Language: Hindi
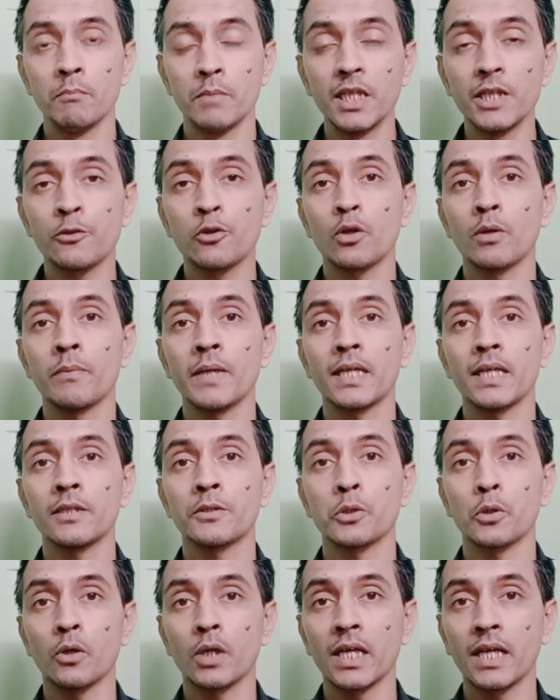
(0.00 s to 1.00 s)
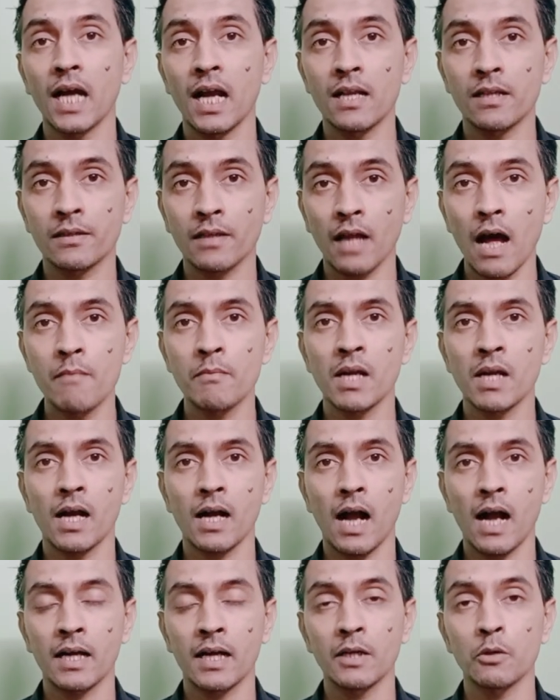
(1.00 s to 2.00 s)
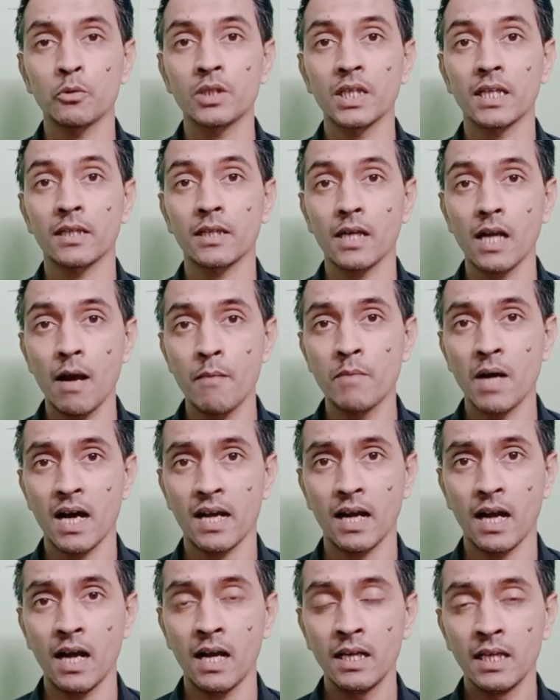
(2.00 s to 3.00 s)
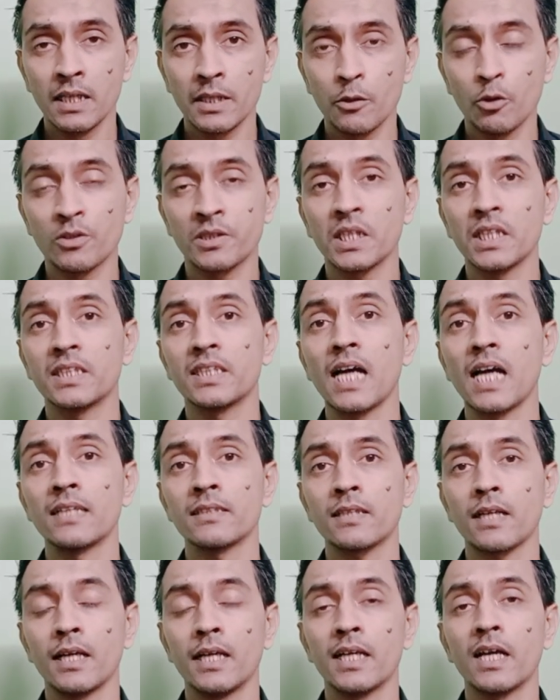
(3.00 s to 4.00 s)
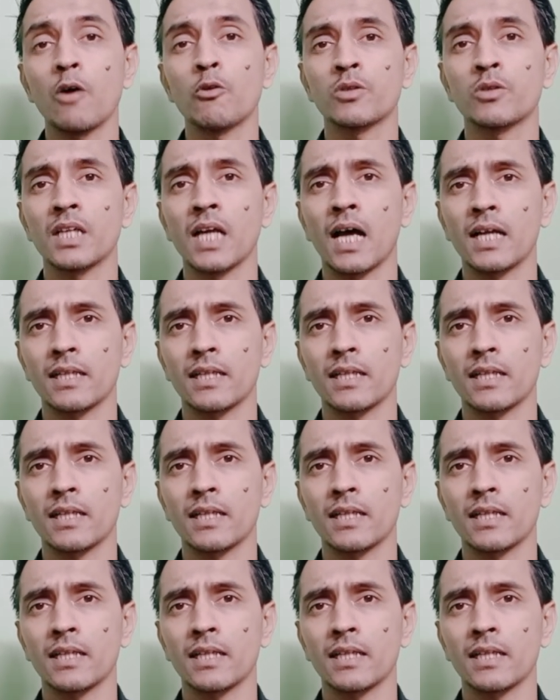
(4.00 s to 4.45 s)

बीस रुपए की चोरी का इल्जाम लगाकर उसे इतना मारा कि उसकी जान चली गई उसकी